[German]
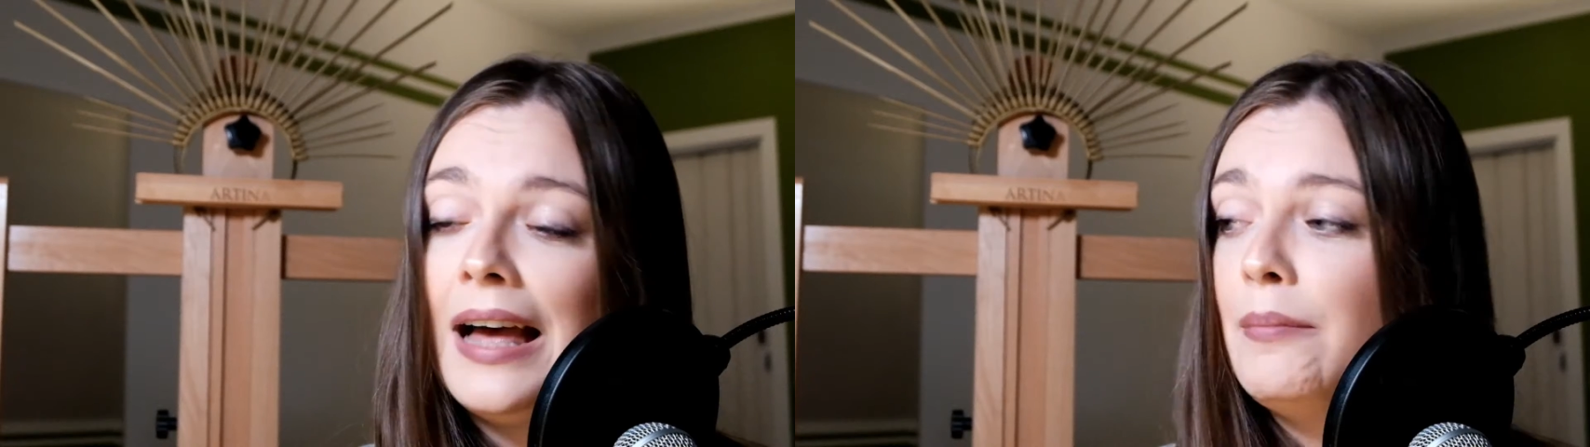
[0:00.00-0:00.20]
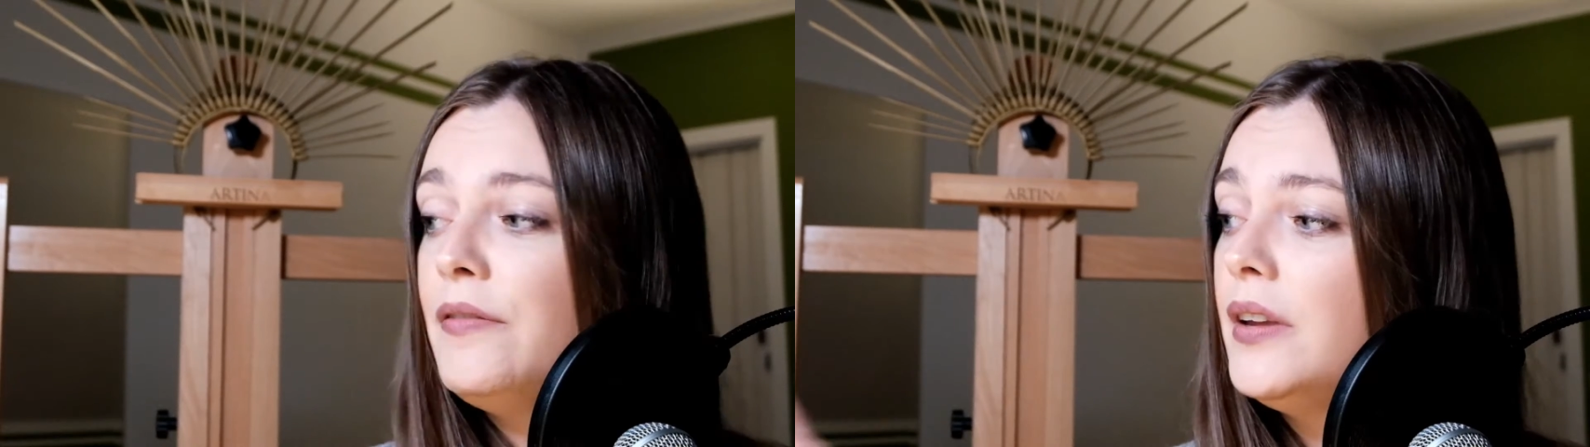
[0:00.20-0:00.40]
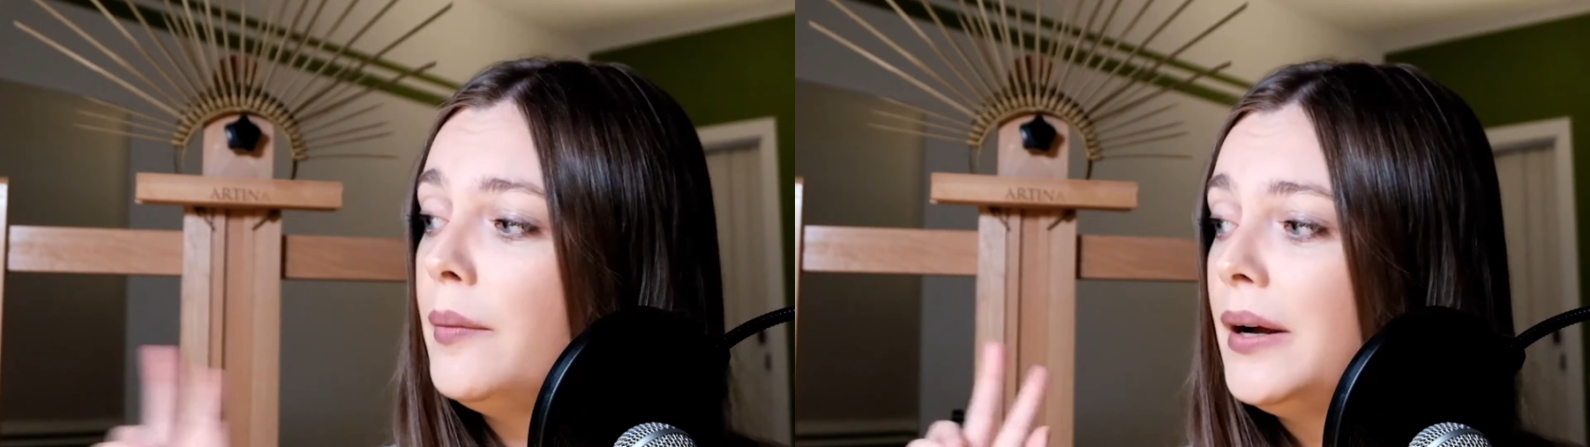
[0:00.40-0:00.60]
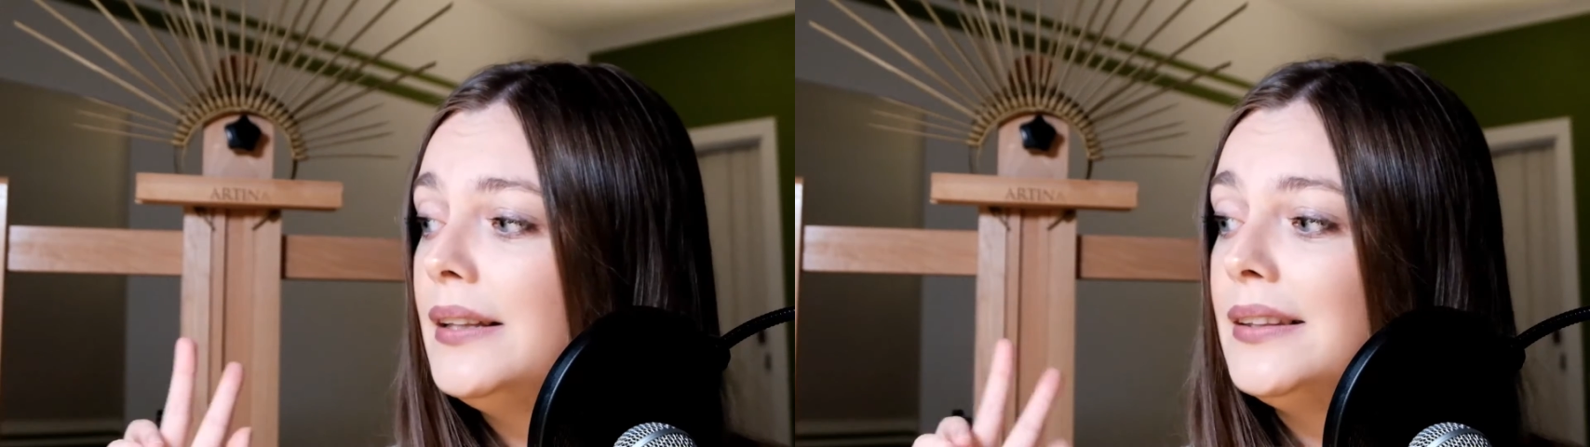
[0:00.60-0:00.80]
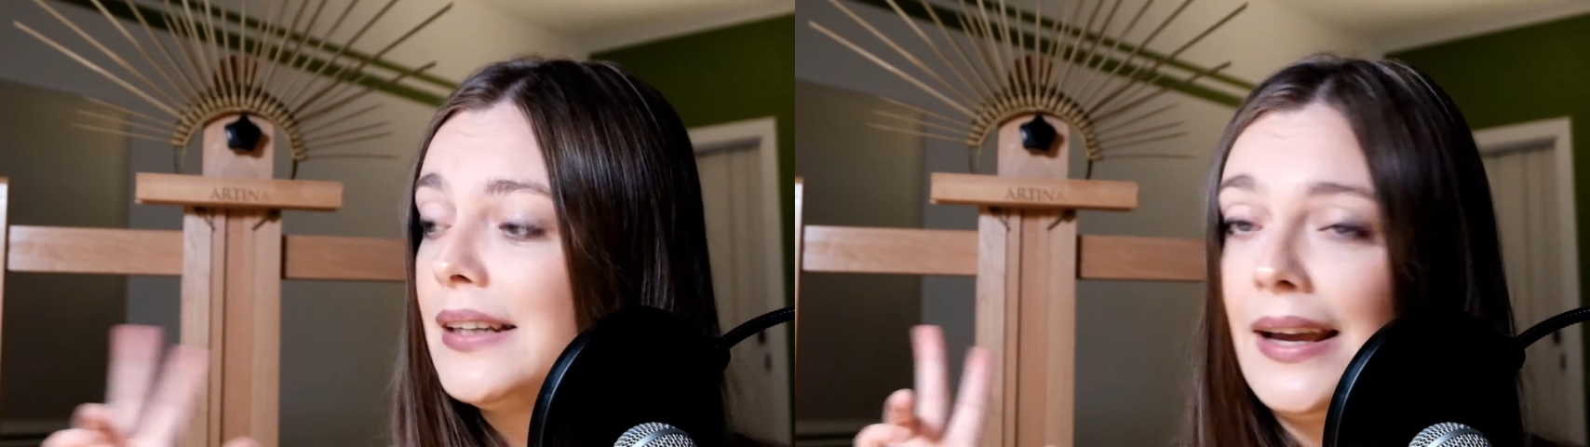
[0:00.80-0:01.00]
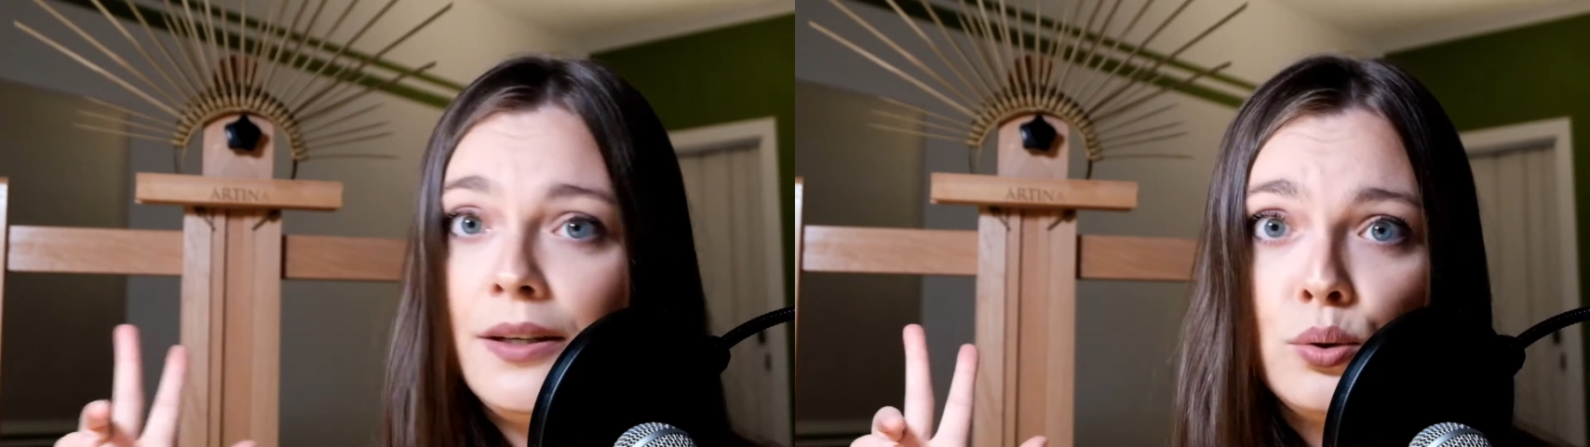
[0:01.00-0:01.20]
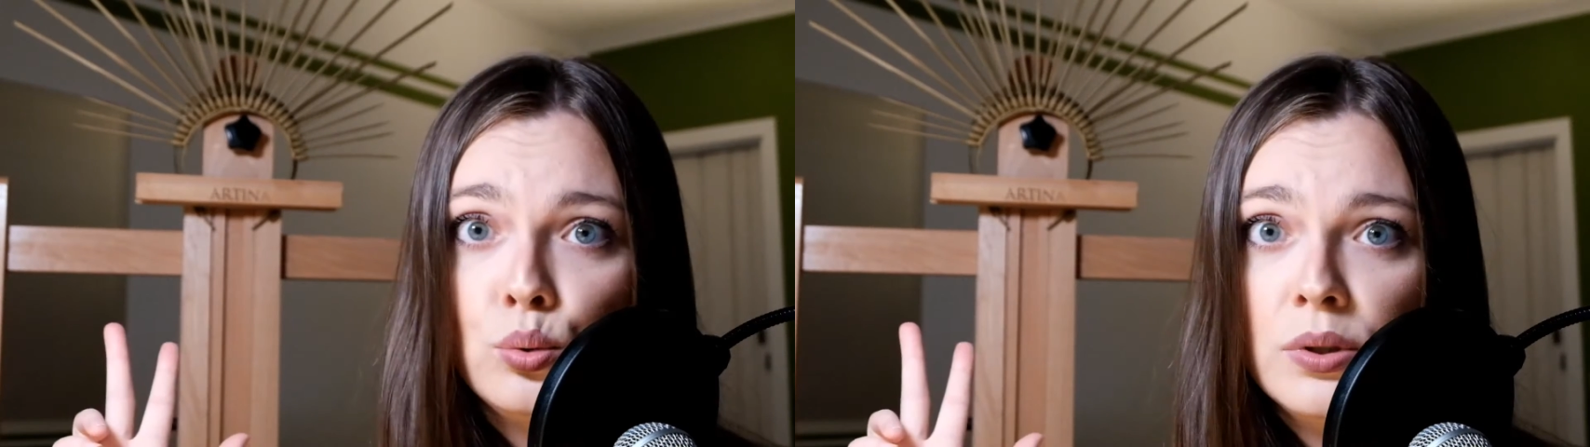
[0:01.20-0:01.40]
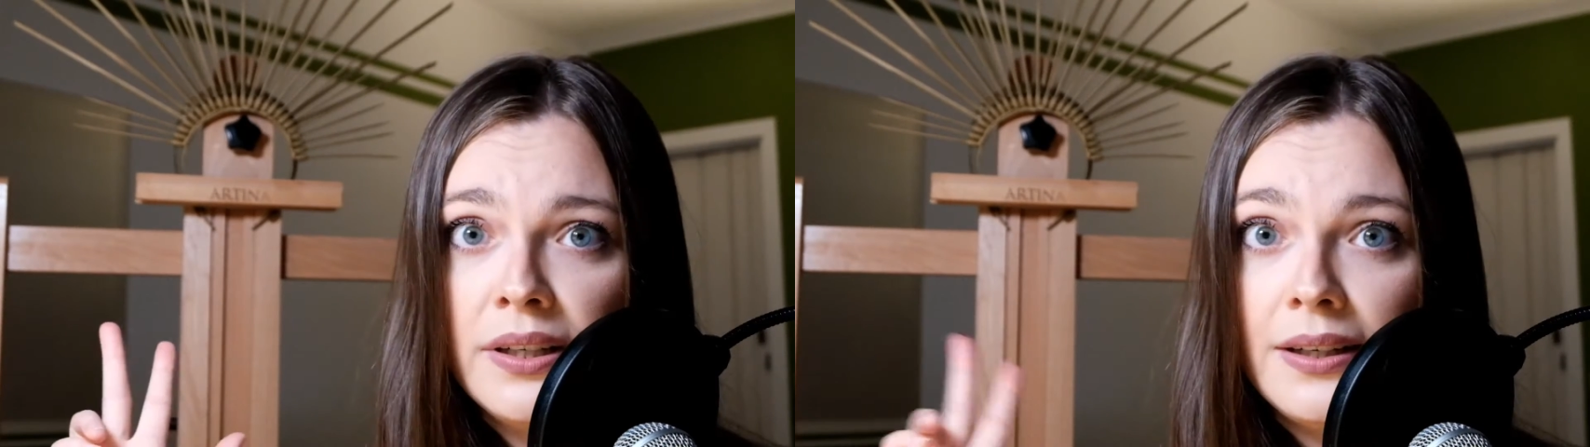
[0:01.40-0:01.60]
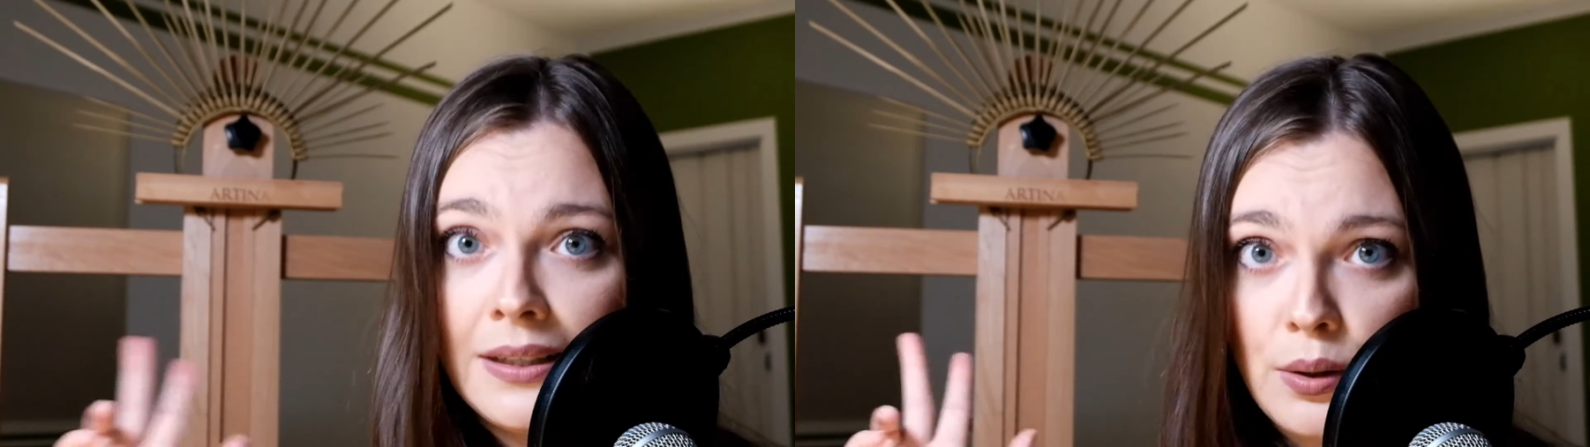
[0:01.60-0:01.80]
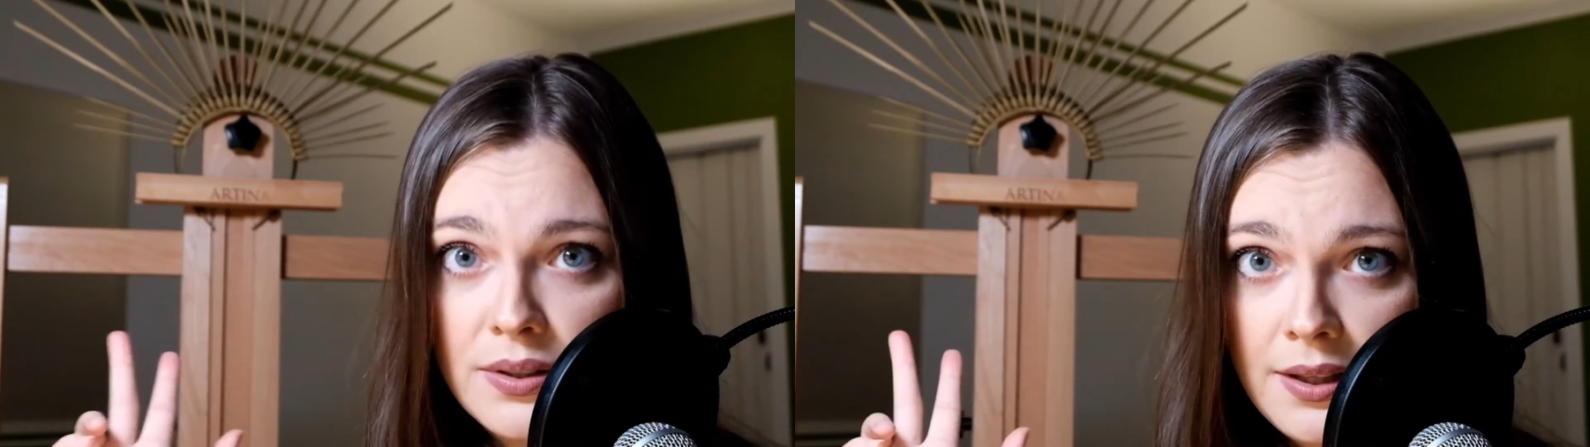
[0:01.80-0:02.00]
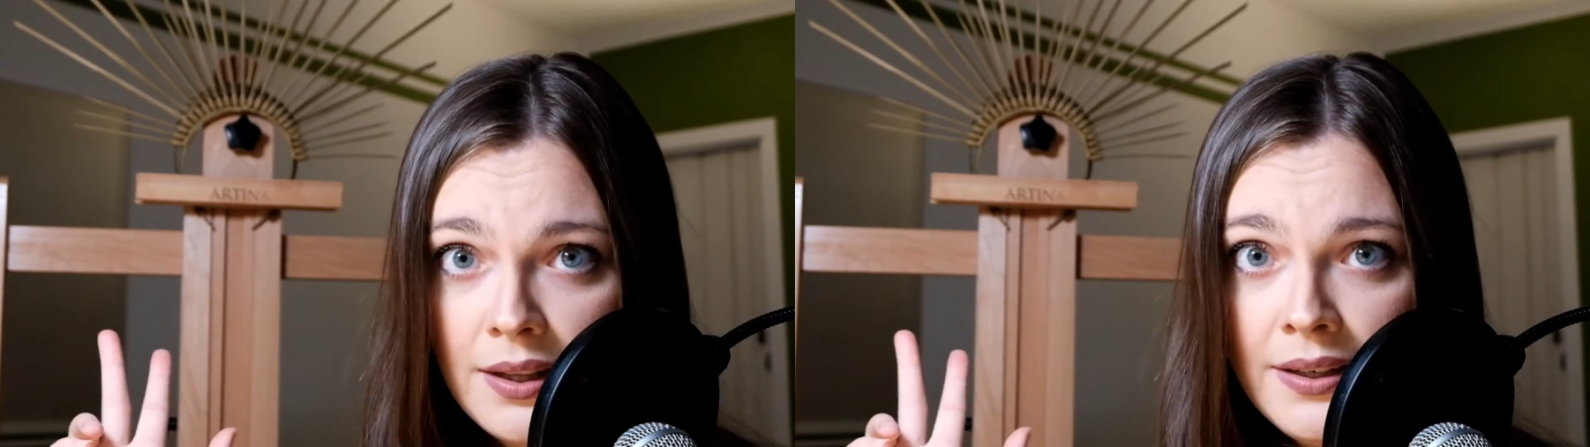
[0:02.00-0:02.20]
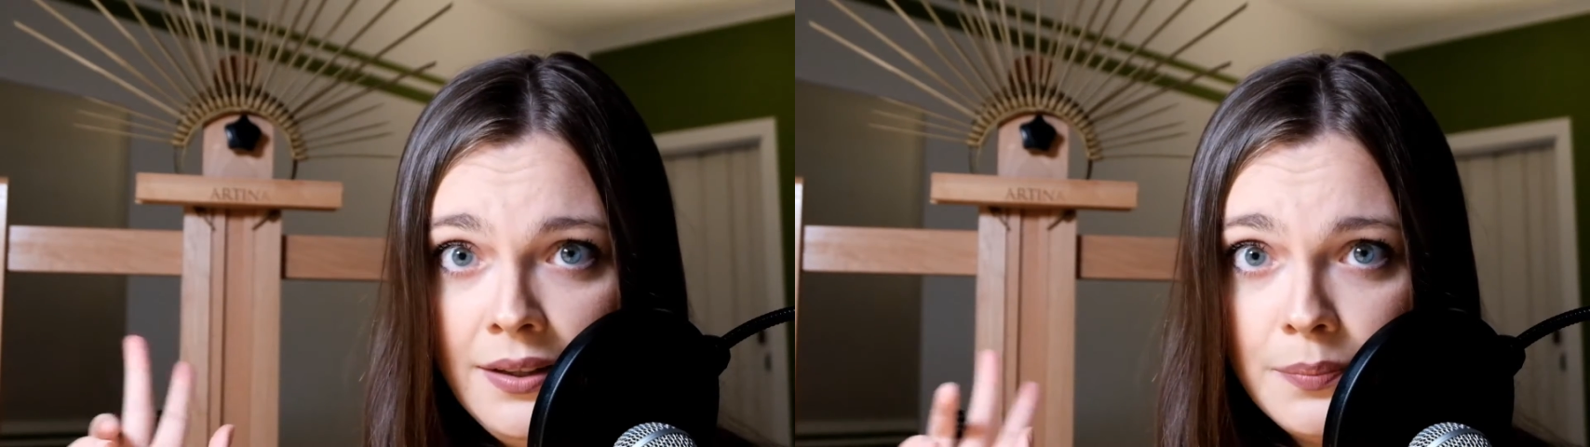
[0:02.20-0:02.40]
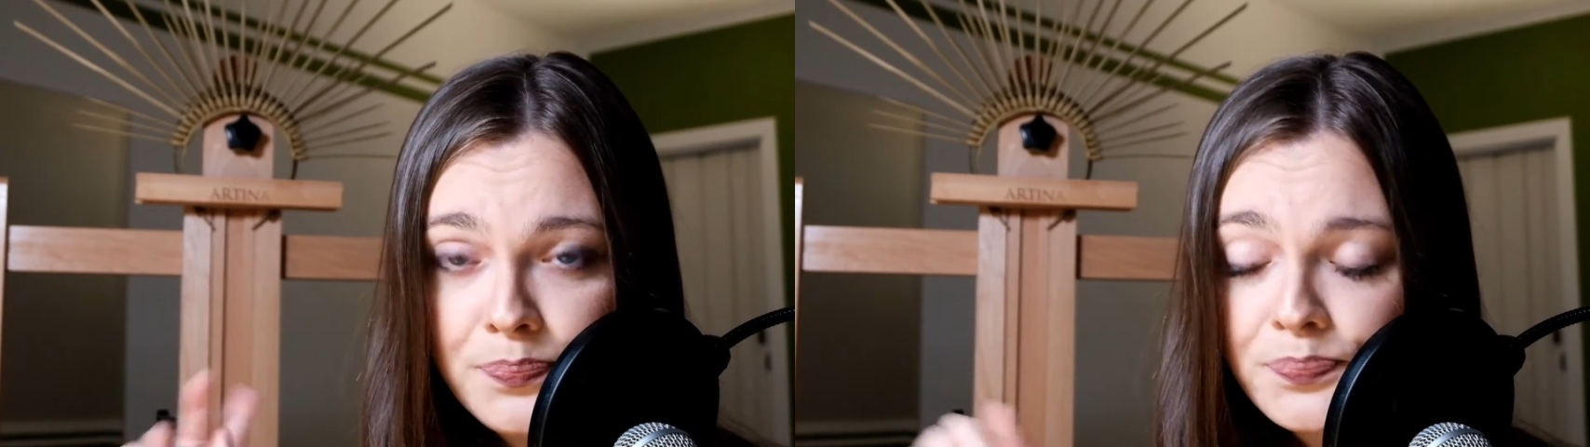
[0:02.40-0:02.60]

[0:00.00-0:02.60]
habe ich wieder mal drei coole rausgeneriert.